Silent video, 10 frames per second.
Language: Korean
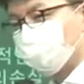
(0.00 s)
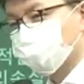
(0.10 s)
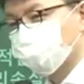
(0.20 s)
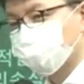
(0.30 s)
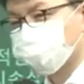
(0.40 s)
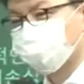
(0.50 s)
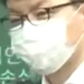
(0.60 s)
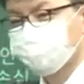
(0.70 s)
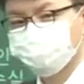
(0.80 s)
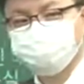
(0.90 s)
하는 게
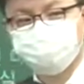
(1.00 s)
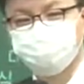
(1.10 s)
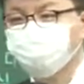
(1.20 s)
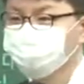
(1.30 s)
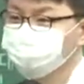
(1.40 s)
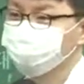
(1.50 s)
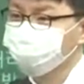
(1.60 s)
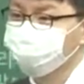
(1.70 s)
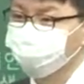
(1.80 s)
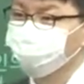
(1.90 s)
좀 더 이해하기
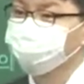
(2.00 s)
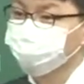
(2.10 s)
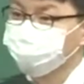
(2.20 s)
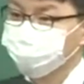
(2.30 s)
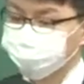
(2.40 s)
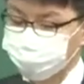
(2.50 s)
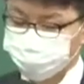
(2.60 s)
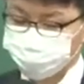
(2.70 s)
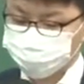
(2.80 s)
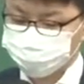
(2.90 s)
쉽다라고 표현이 됐더라고요.
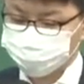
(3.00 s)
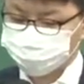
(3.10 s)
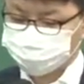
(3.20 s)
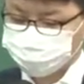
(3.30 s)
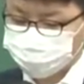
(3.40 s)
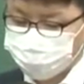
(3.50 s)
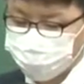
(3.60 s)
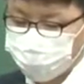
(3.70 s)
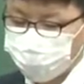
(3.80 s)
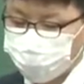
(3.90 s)

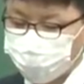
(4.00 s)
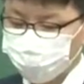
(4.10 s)
그러다